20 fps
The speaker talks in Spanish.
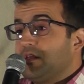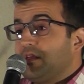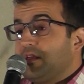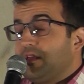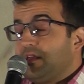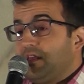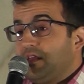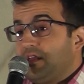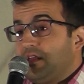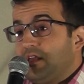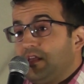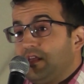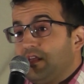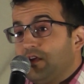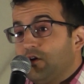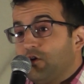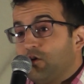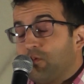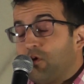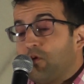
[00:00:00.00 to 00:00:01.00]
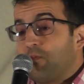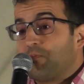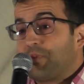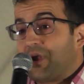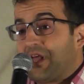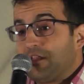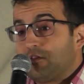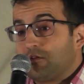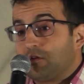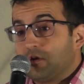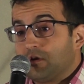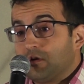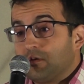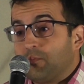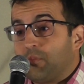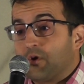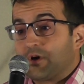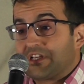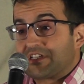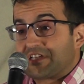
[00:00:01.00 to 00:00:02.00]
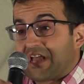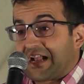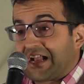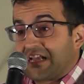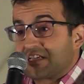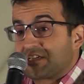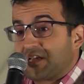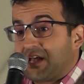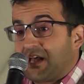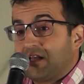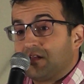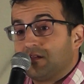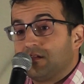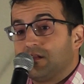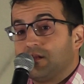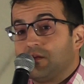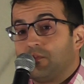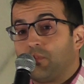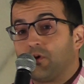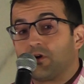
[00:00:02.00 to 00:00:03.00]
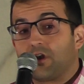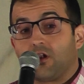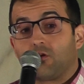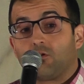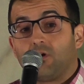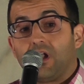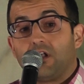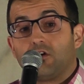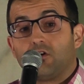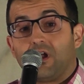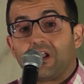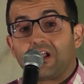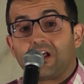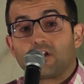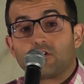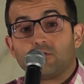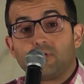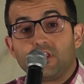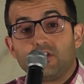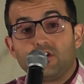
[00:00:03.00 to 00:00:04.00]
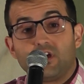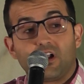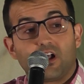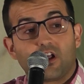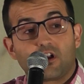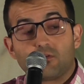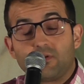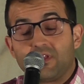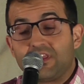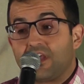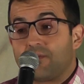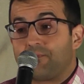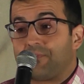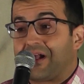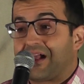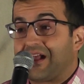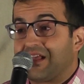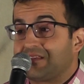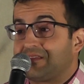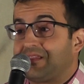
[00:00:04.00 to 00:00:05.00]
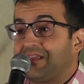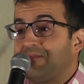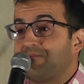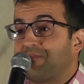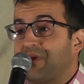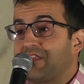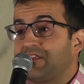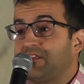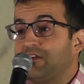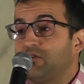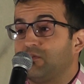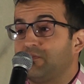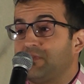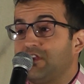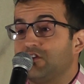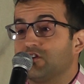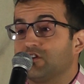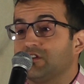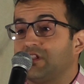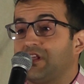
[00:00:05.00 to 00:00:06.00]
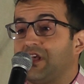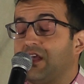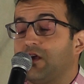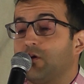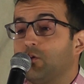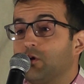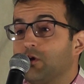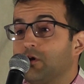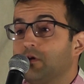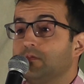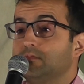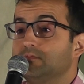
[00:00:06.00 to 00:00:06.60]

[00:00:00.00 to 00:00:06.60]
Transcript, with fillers: Y hubo un pleito por esa casa, por el cual los algarrobeños y algarrobeñas pagasteis más de un millón de euros.